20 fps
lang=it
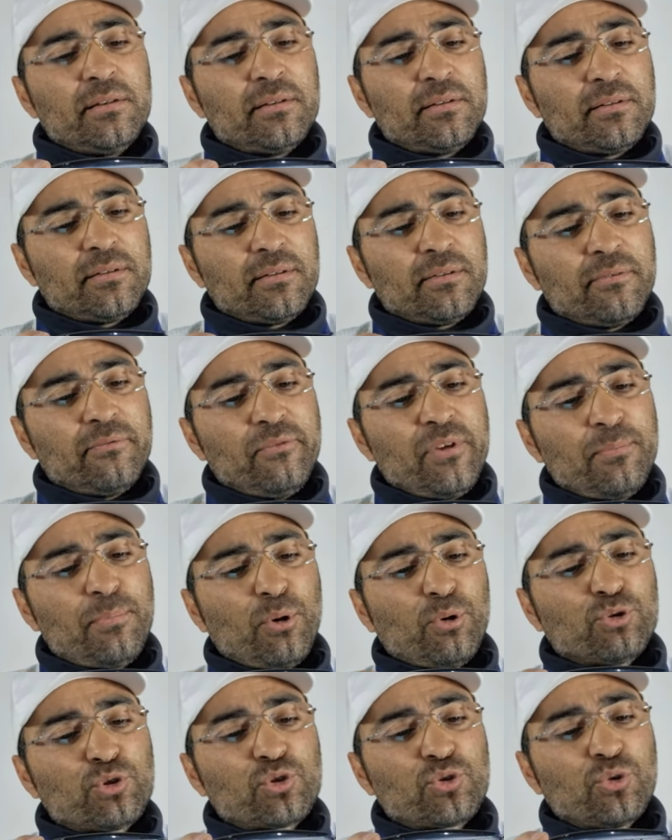eh, vi
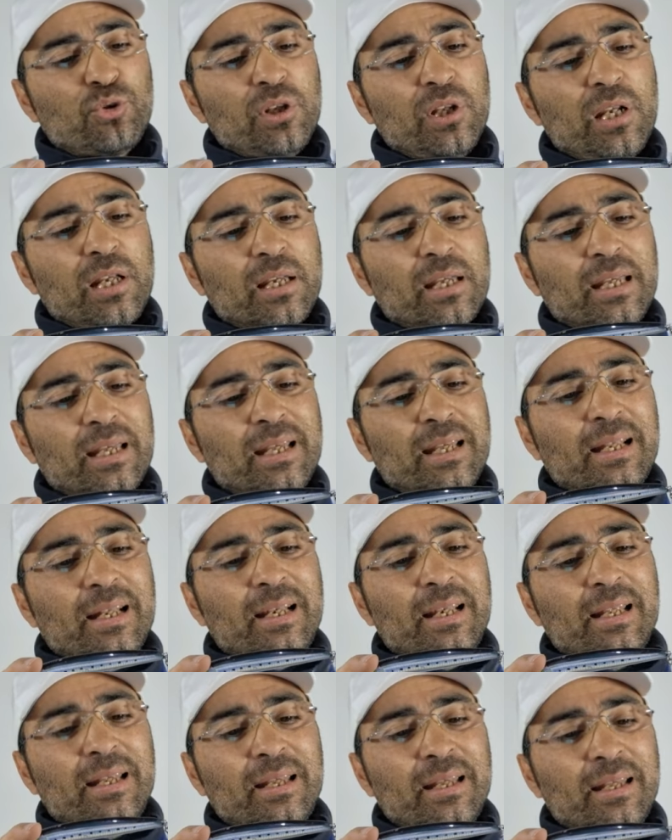posso dire che
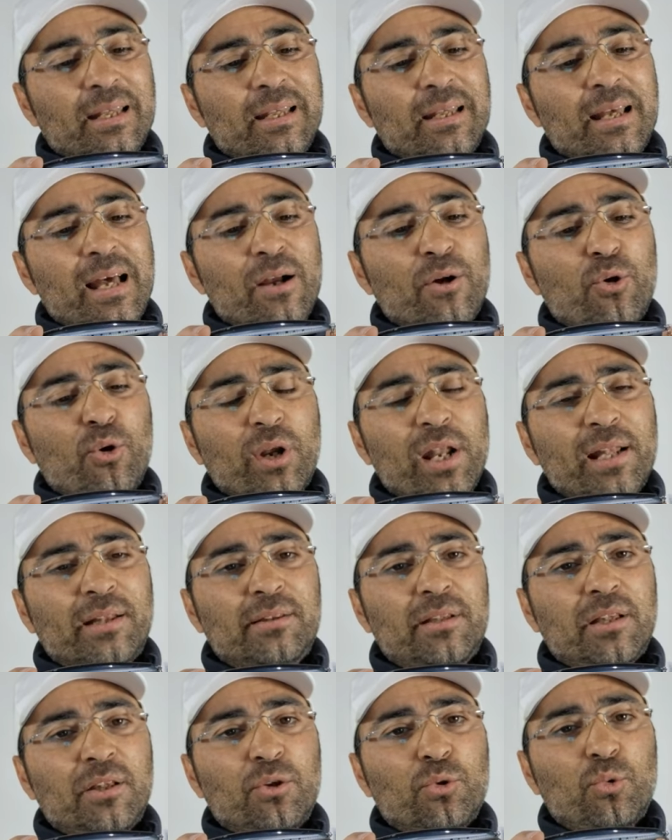le
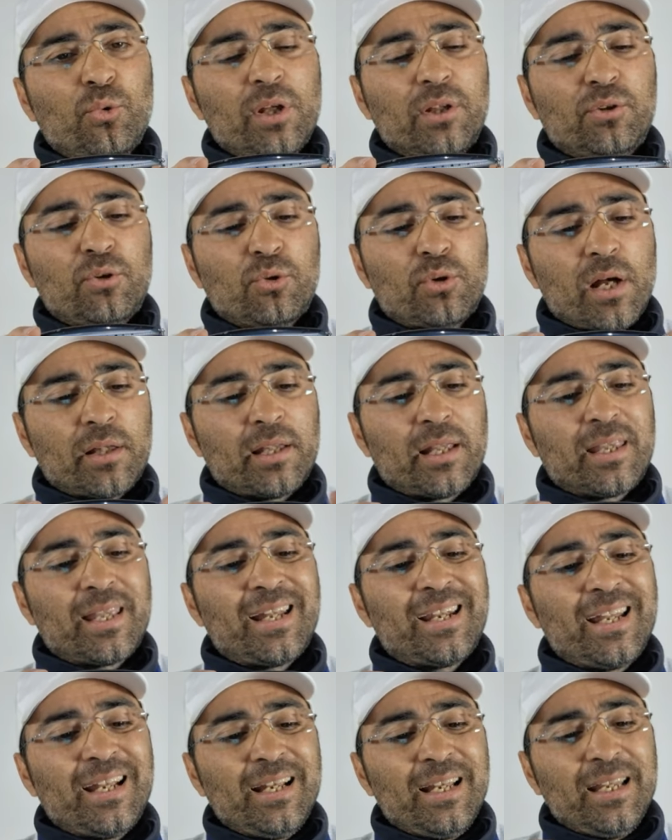ancorette di cui è dotata,
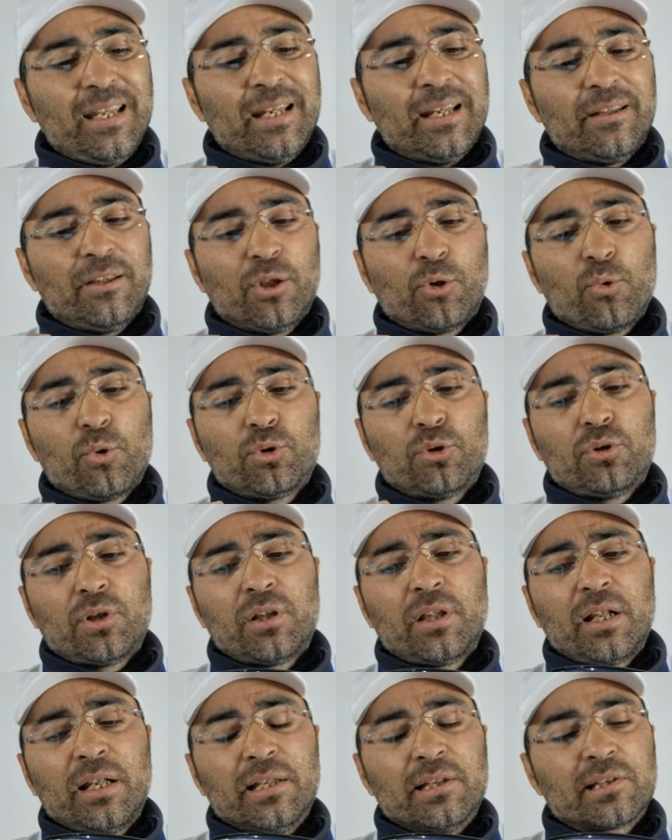gli anellini di cui è
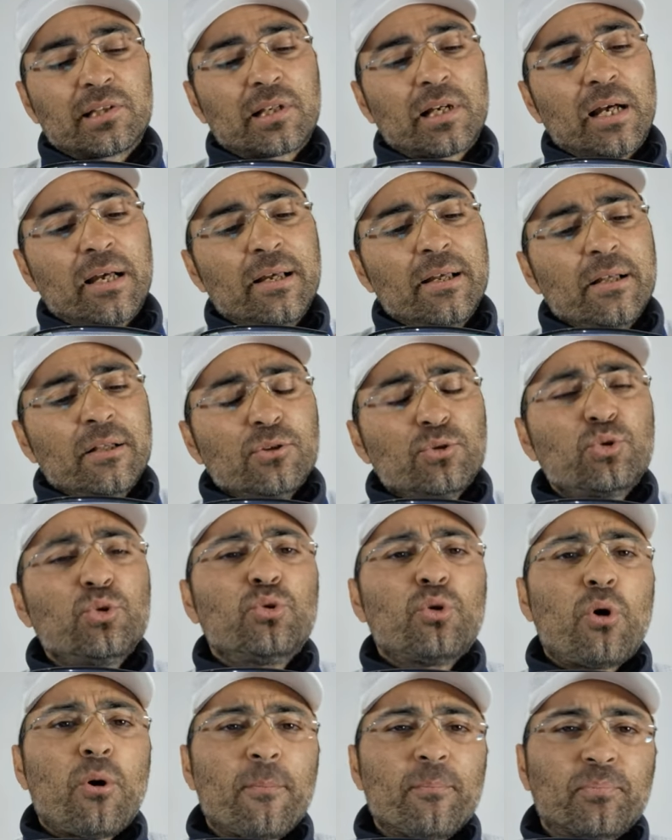dotata l'esca
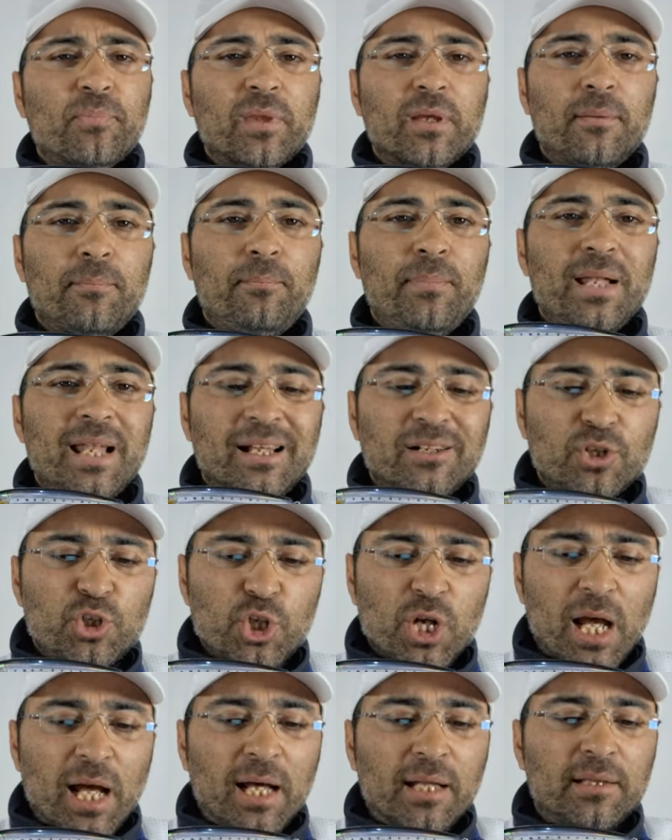sono
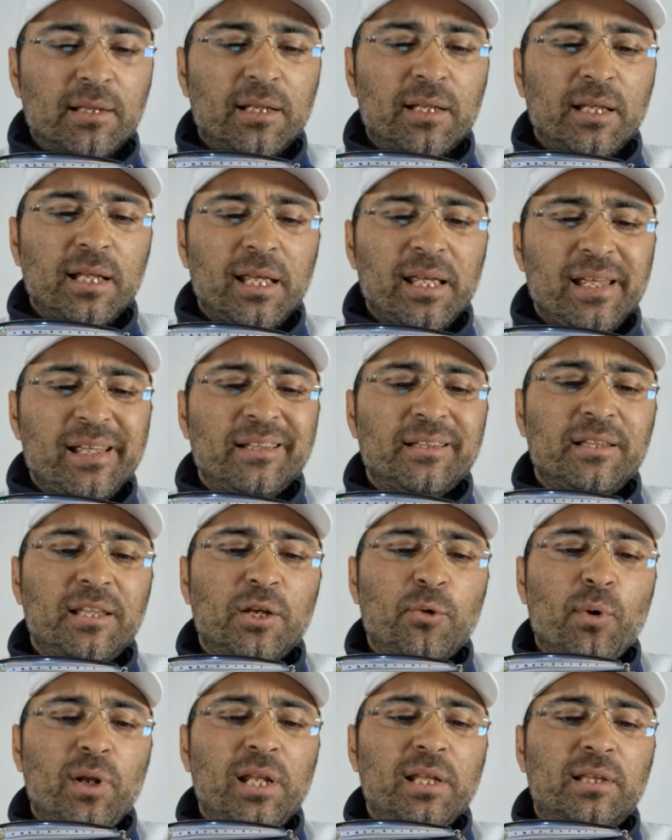bilanciati e
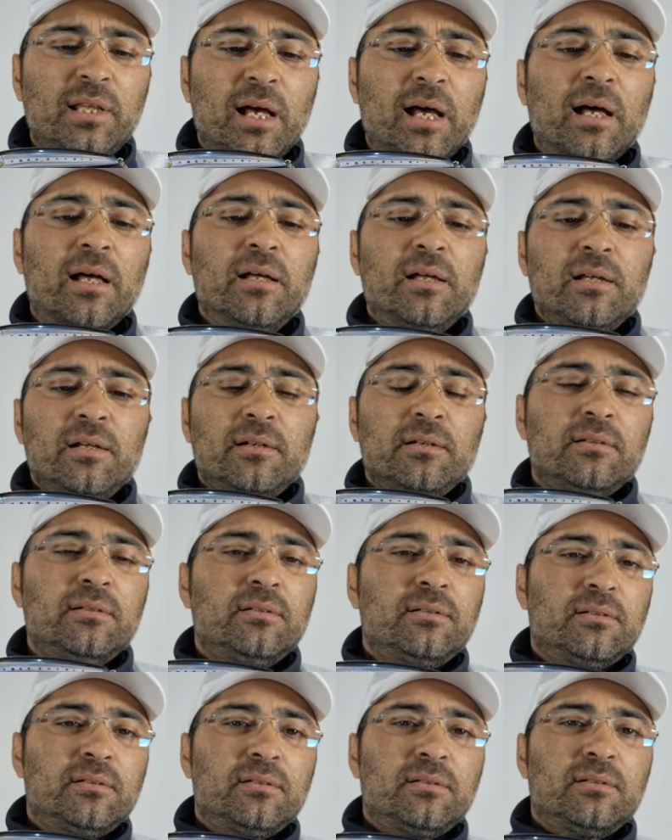di qualità
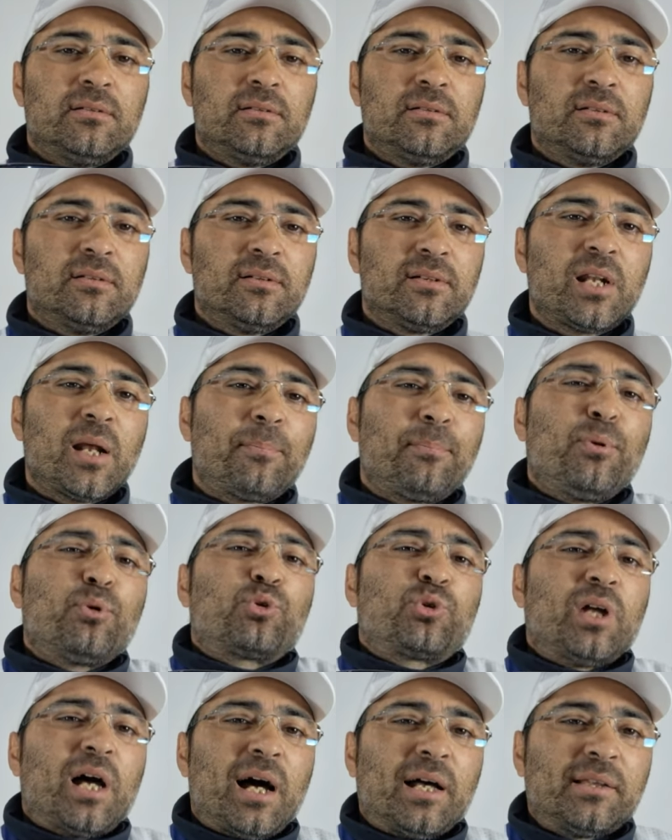eh,
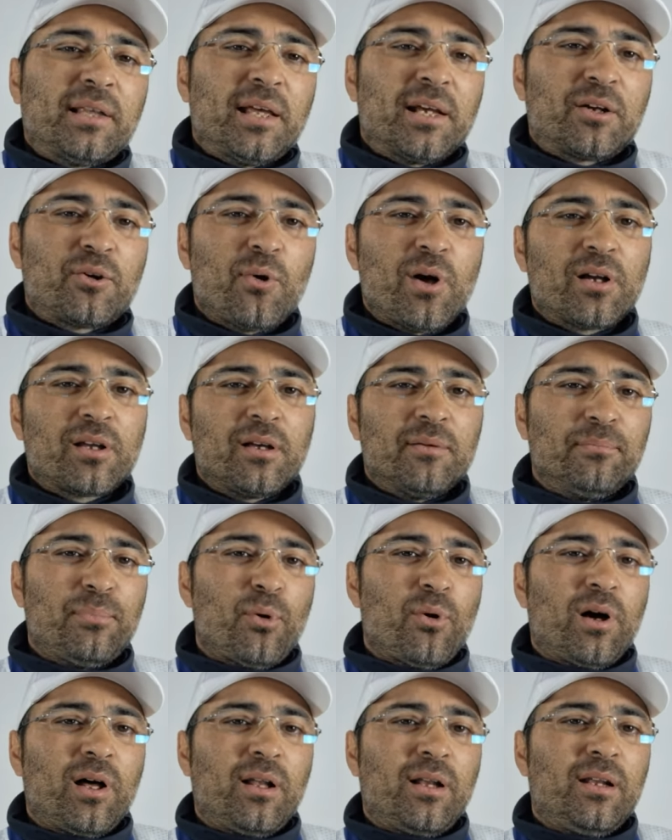rapportata ecco anche un
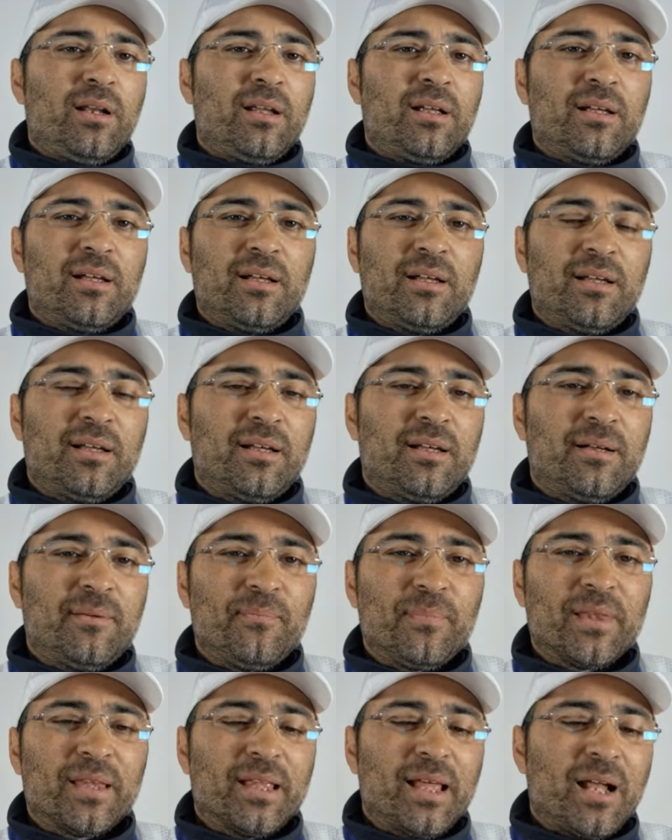po' al,
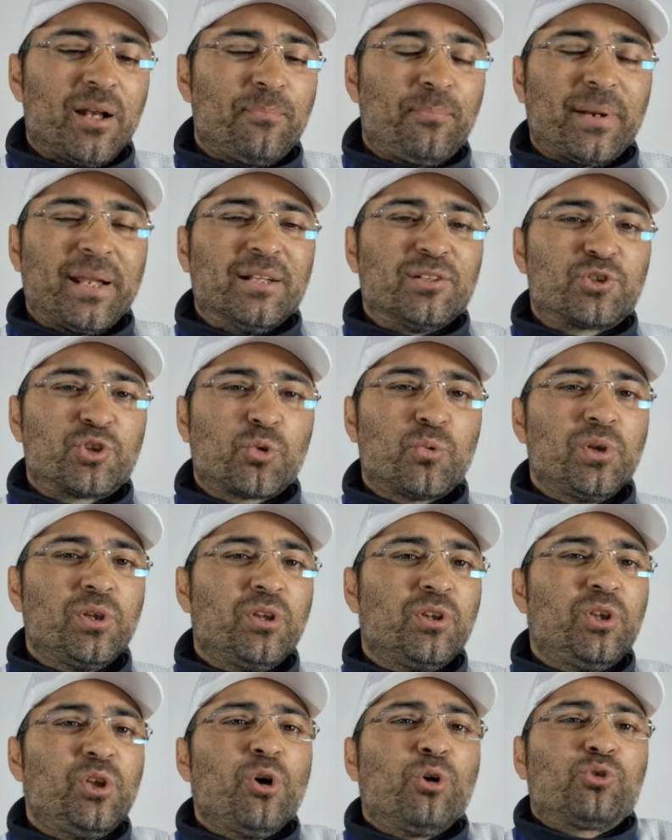al prezzo
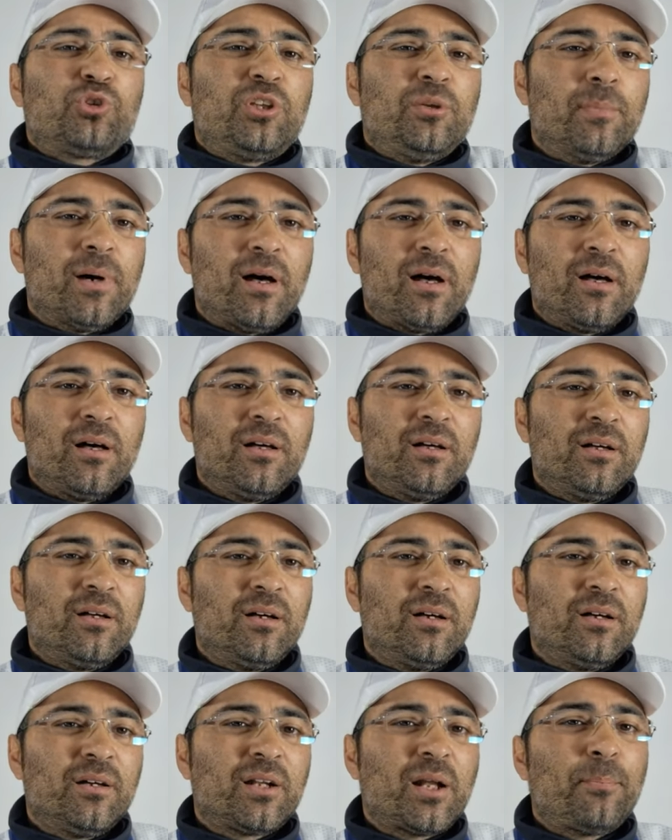quindi di ottima
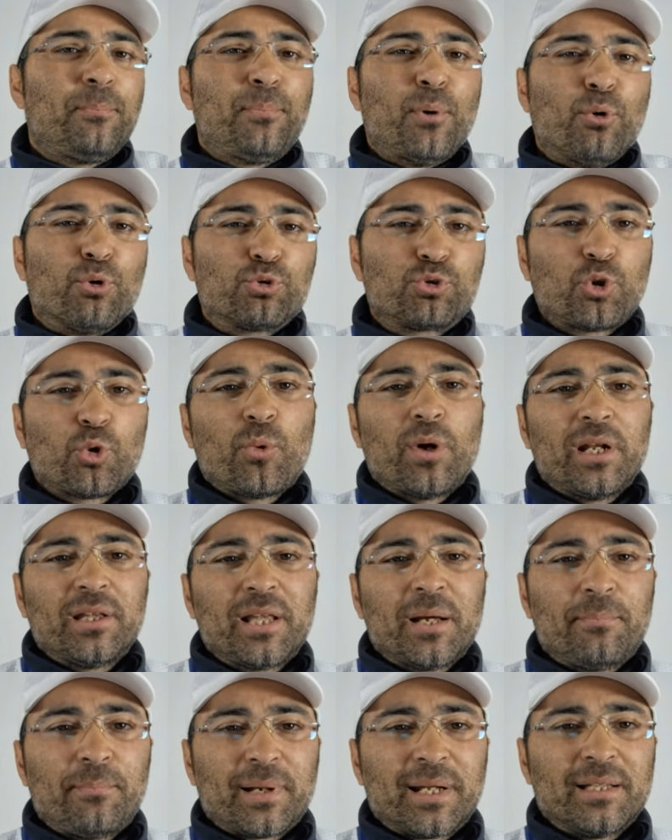eh, rapporto
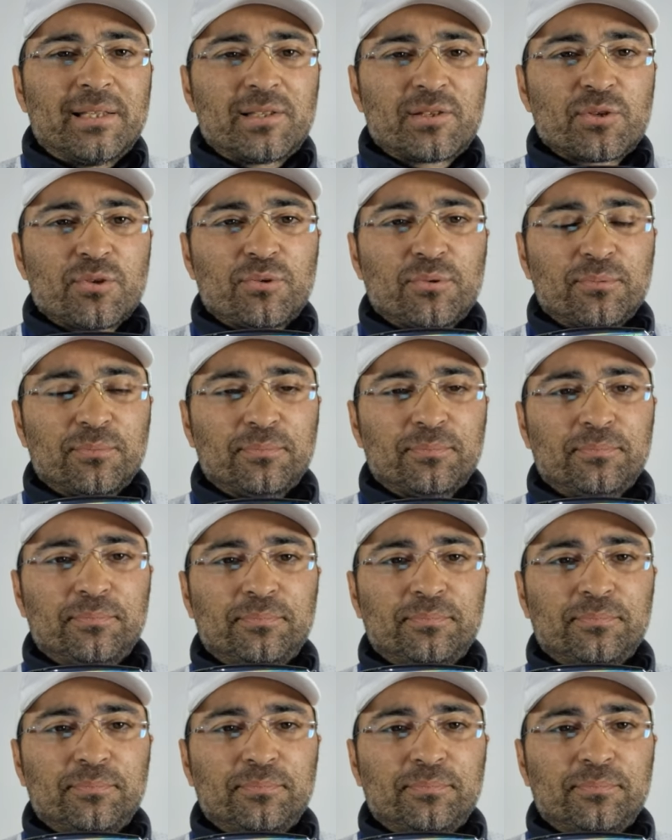qualità prezzo